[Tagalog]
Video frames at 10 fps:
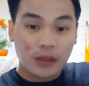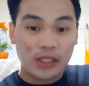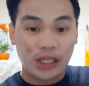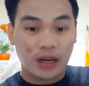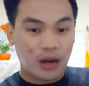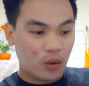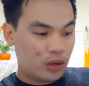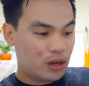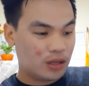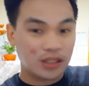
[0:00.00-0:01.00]
Sinara ko
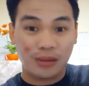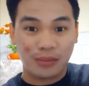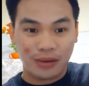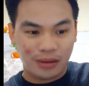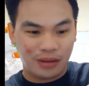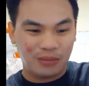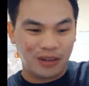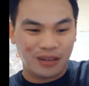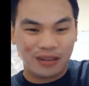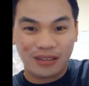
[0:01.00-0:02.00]
na, syempre.
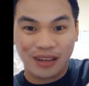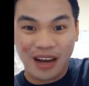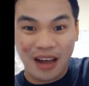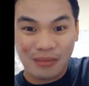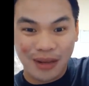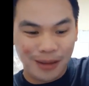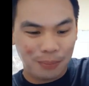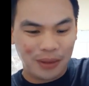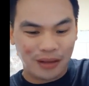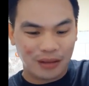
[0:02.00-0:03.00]
kailangan
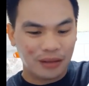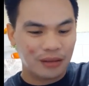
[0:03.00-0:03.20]
mahigpit.